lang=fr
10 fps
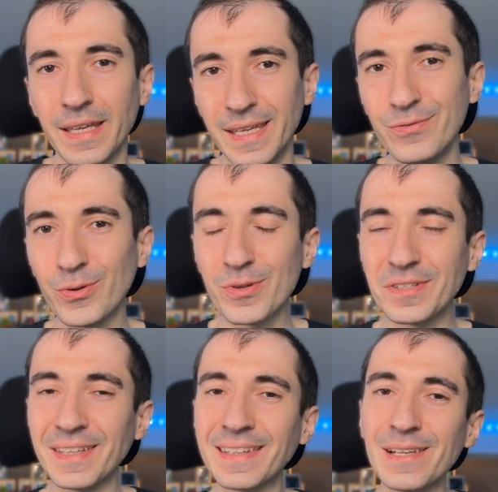Et vu que
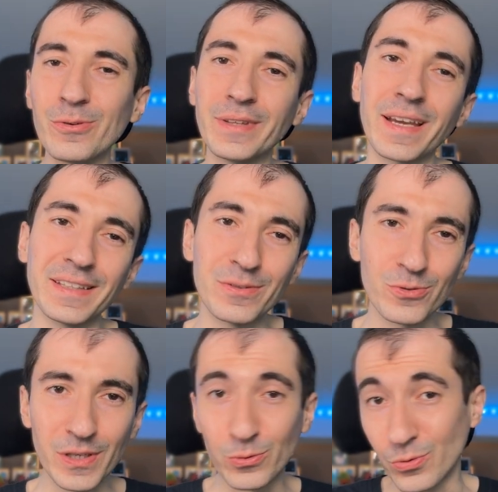c'était le dernier
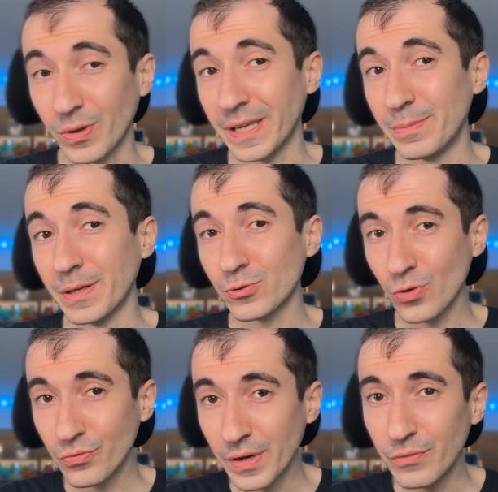sujet du jour, eh bien
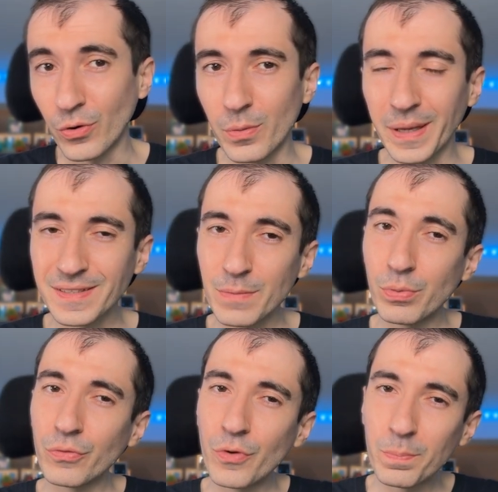je voulais vous remercier
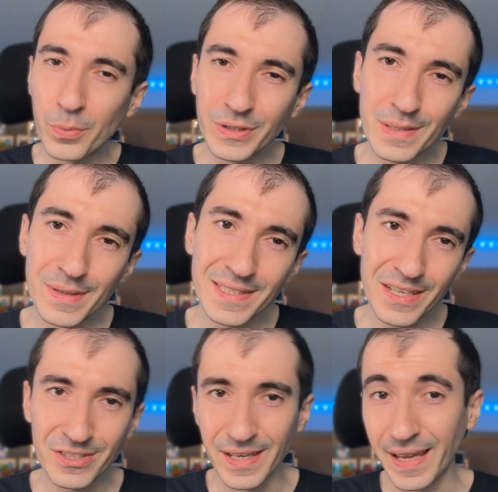pour vos petits
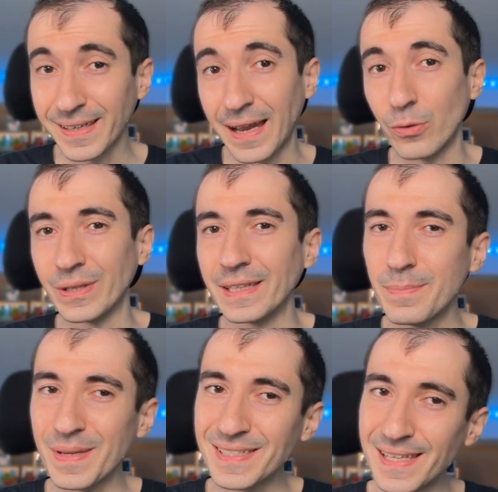messages d'hier car on a
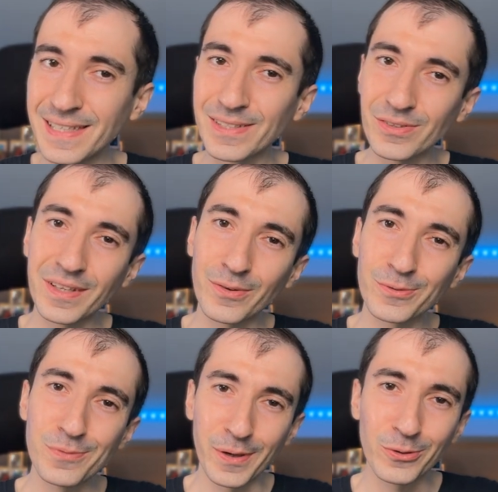dépassé les
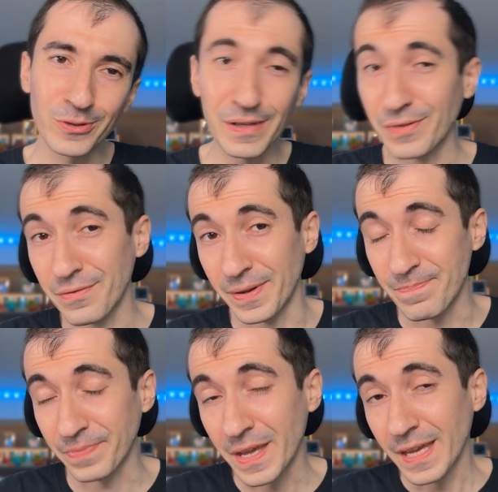150 numéros de Dev Café.
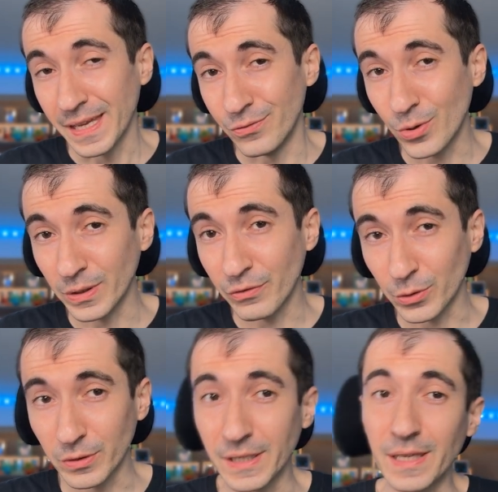Et vu qu'on est
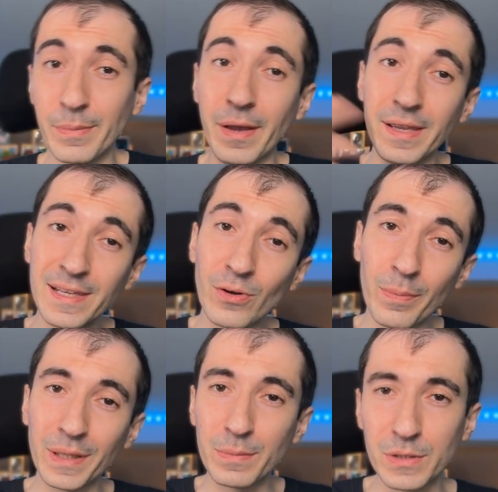vendredi, eh bien il n'y
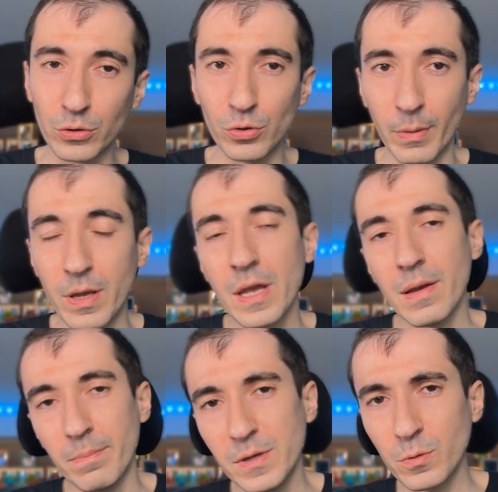aura pas d'épisode demain,
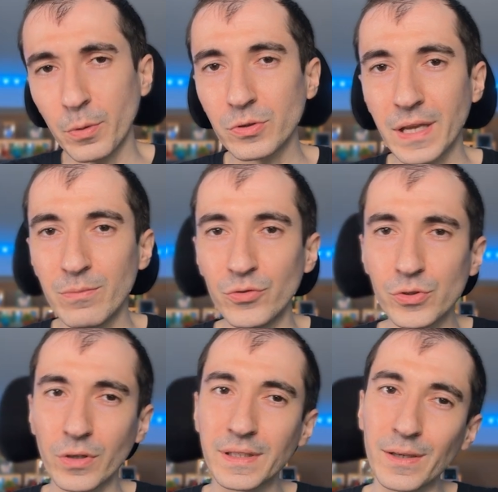mais je pense quand même vous
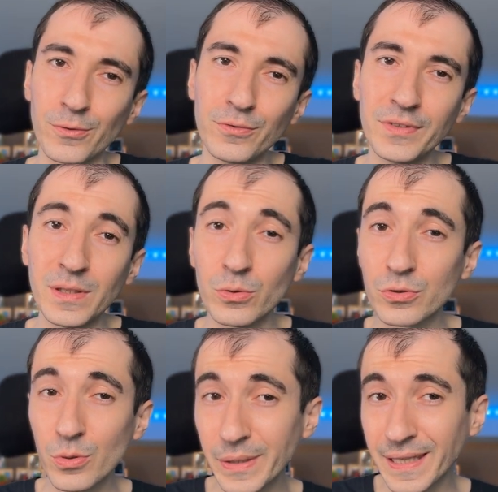sortir une vidéo
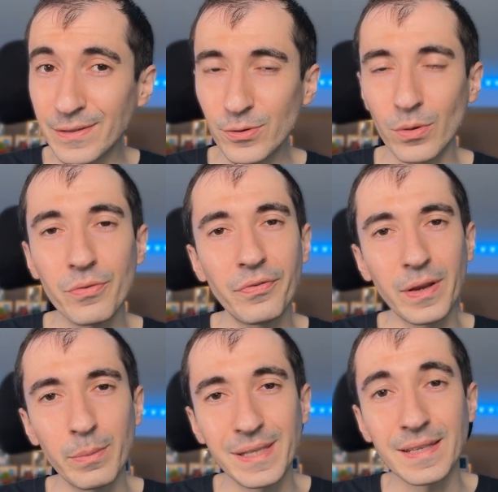ce week-end sur le
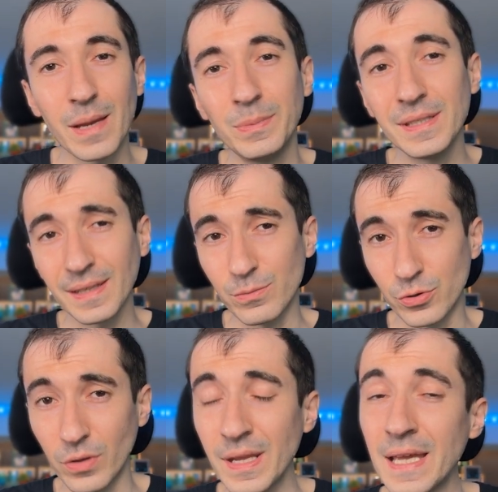Firebase App
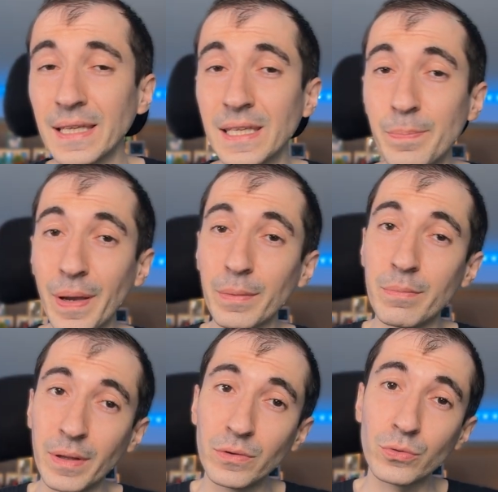Distribution qui
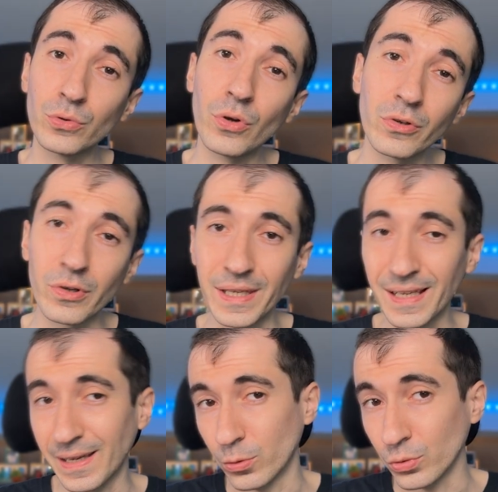permet maintenant de
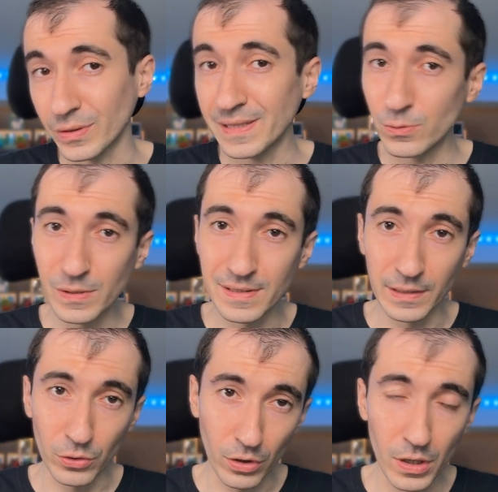recueillir les retours des
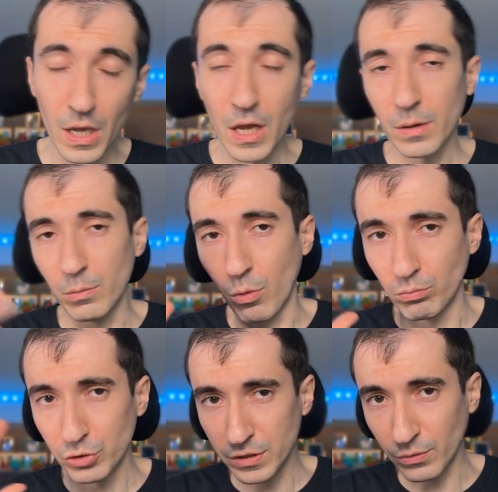utilisateurs. Euh, bon,
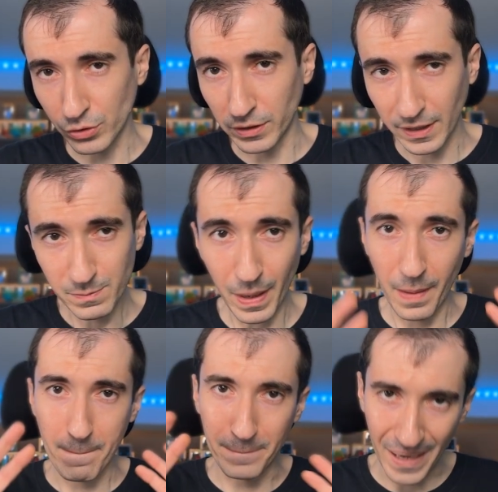si ça vous intéresse
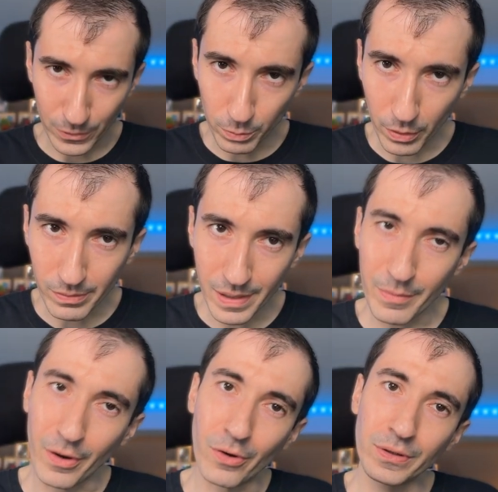pas, pas de
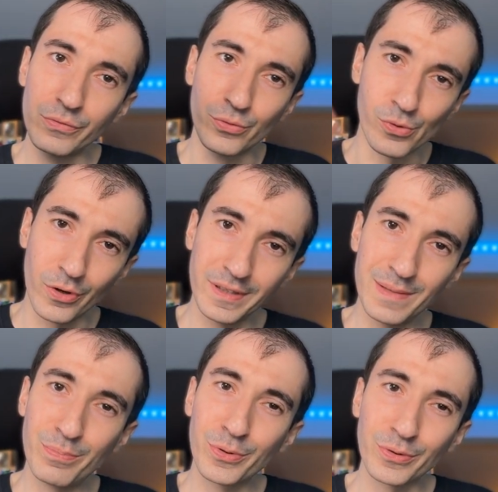problème, rendez-vous
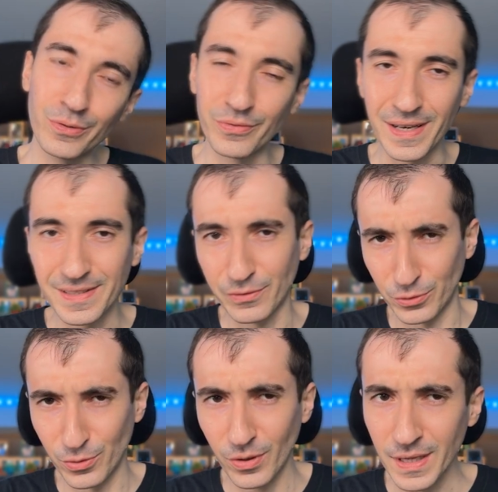lundi pour de nouvelles
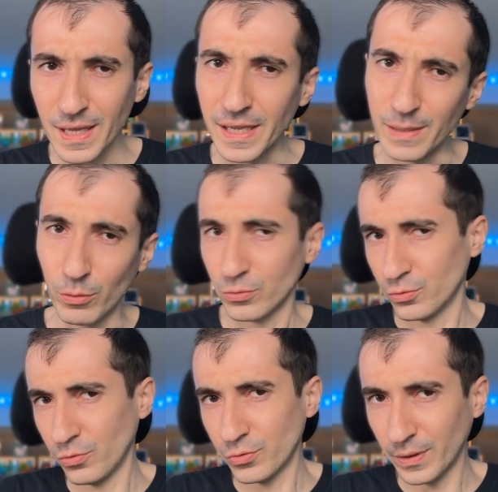aventures. Et bon,
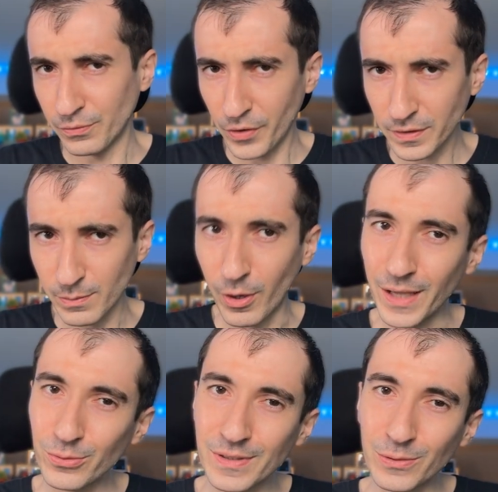je vous souhaite forcément
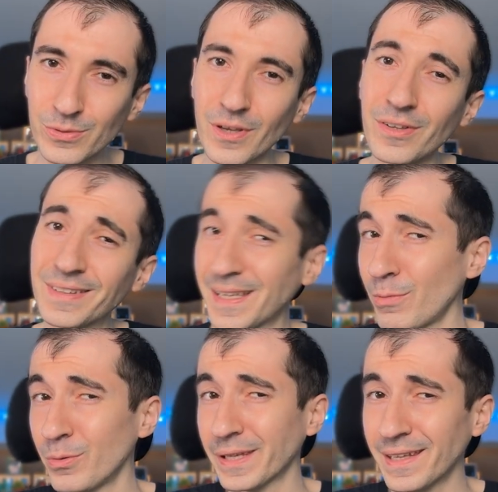à toutes et tous un très
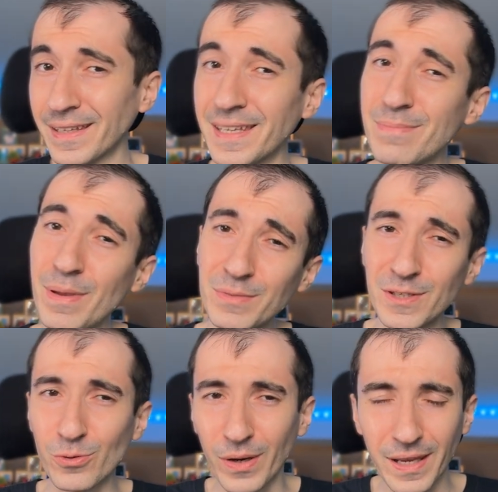bon week-end, et même
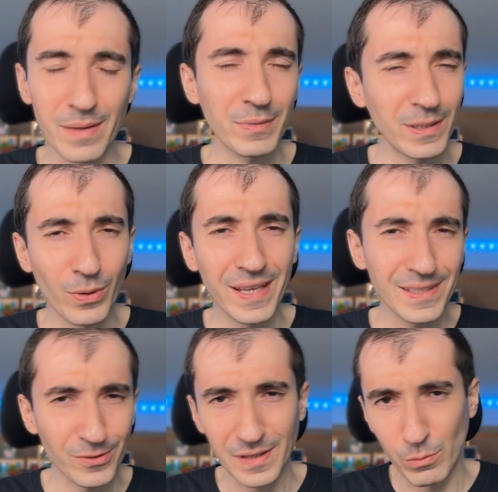si je crois quand même qu'il doit
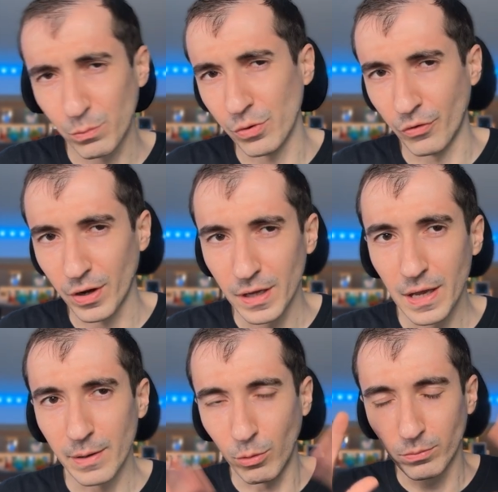essentiellement pleuvoir.
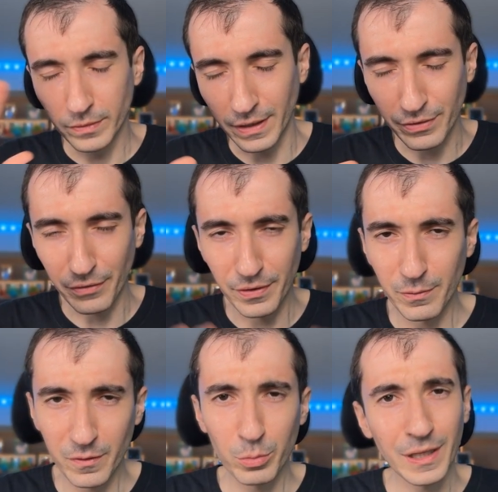Mais bon, Dev Café
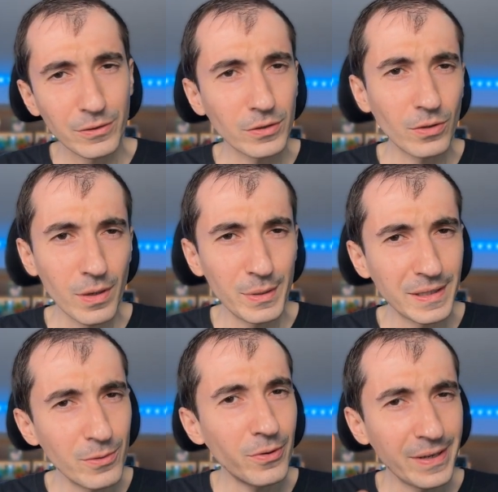fait peut-être dans la
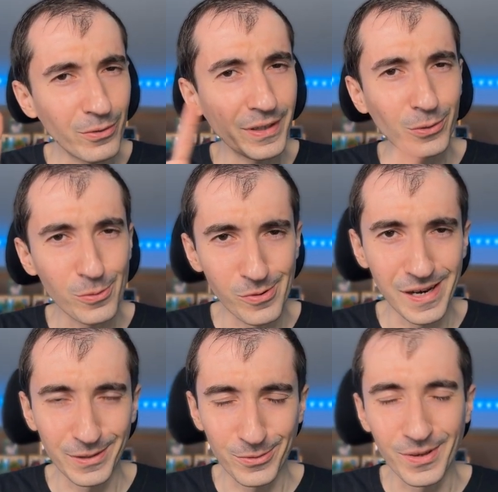météo et on va trop
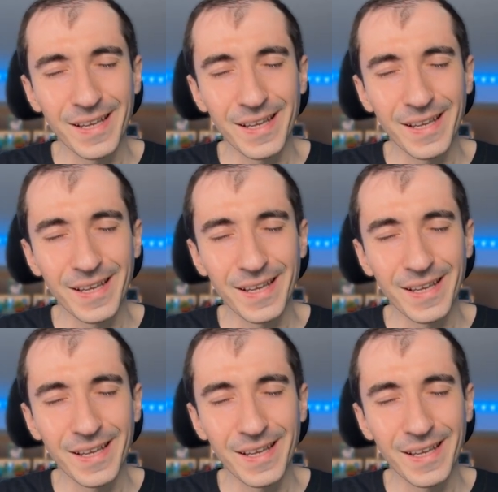loin là-dessus.